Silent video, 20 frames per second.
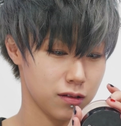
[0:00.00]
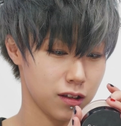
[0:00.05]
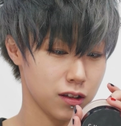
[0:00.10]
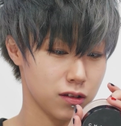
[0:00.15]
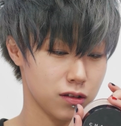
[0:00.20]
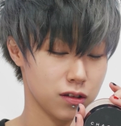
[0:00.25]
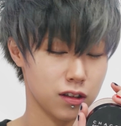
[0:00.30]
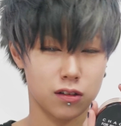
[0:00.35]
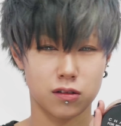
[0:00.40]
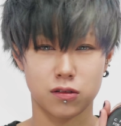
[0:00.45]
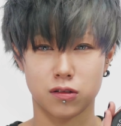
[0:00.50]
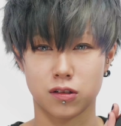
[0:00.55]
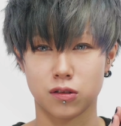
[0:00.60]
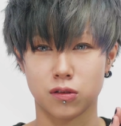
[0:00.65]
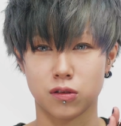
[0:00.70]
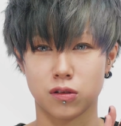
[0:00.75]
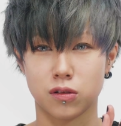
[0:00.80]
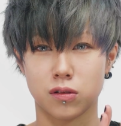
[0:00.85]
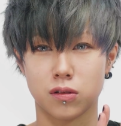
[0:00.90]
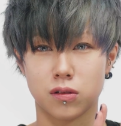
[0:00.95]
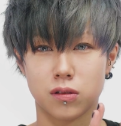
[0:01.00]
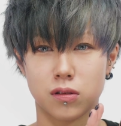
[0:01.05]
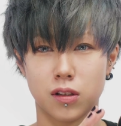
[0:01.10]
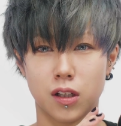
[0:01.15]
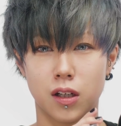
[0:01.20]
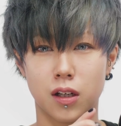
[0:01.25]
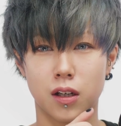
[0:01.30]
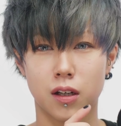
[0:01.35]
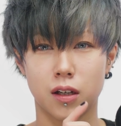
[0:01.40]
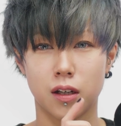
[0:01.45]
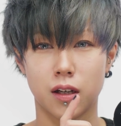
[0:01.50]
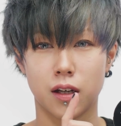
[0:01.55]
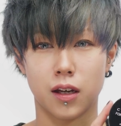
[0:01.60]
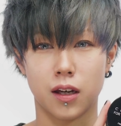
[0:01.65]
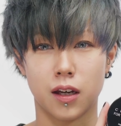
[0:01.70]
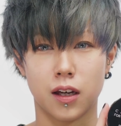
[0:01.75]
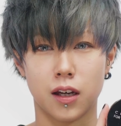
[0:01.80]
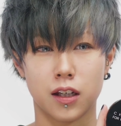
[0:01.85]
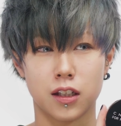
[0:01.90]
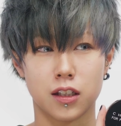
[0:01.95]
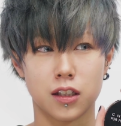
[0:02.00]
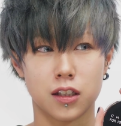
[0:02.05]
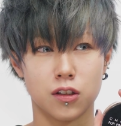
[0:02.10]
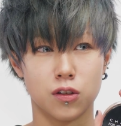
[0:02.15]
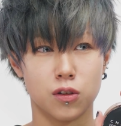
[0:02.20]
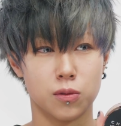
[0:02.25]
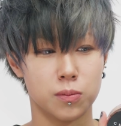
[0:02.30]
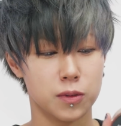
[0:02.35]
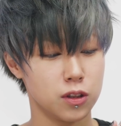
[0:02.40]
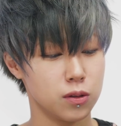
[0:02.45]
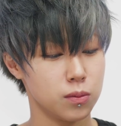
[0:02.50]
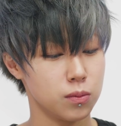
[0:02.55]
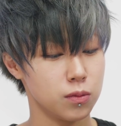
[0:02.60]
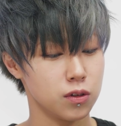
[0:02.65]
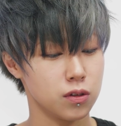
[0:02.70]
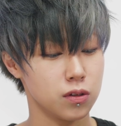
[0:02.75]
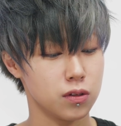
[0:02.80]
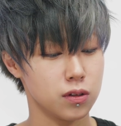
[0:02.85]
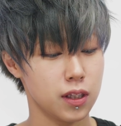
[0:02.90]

ナチュラルという、えー、色味のもの